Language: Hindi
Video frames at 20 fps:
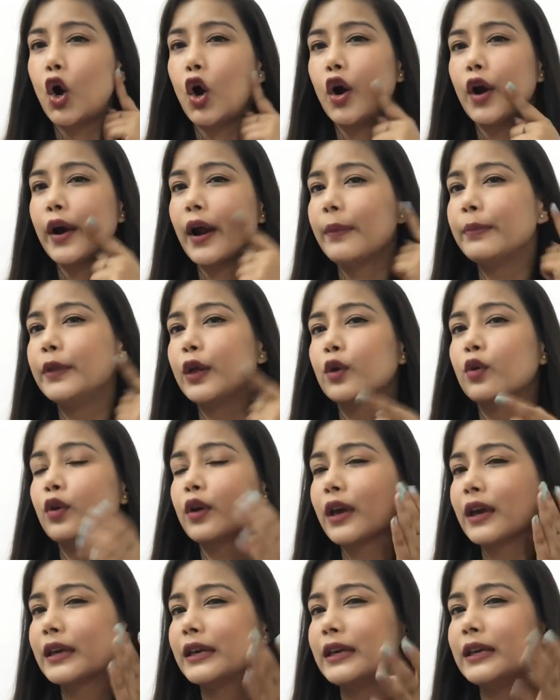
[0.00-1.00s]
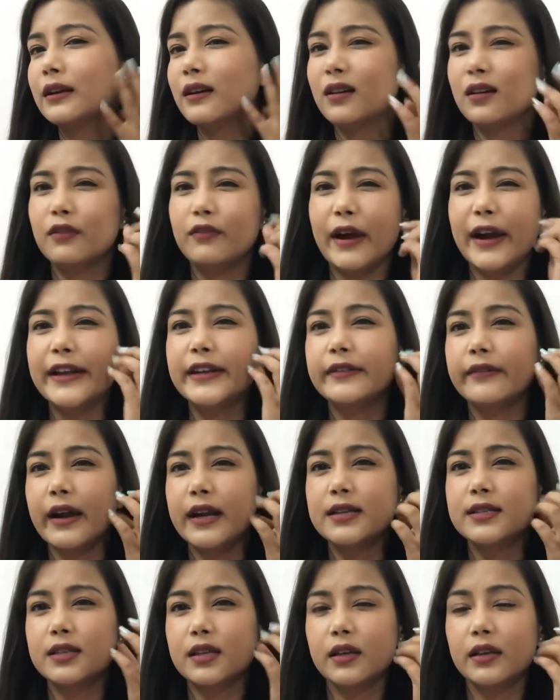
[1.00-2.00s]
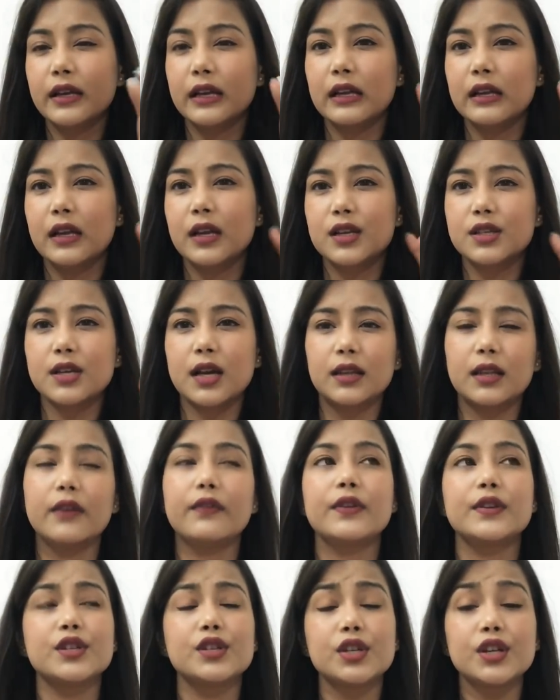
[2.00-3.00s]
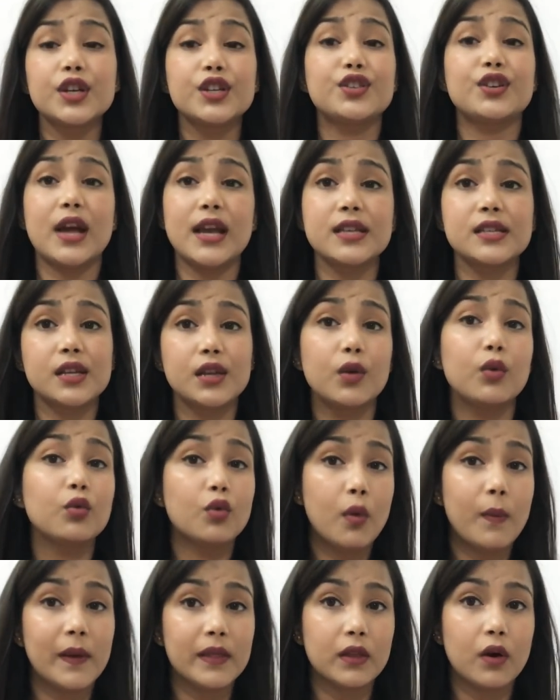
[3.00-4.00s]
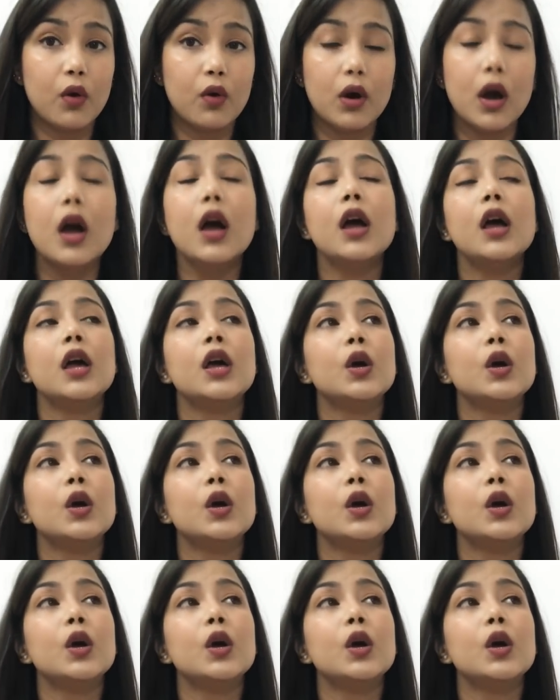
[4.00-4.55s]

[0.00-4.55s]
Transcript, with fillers: और आप देखोगे कि वाइट वाइट से निकलने लग जाते हैं फेस जिनकी ड्राई स्किन है उनको पता होगा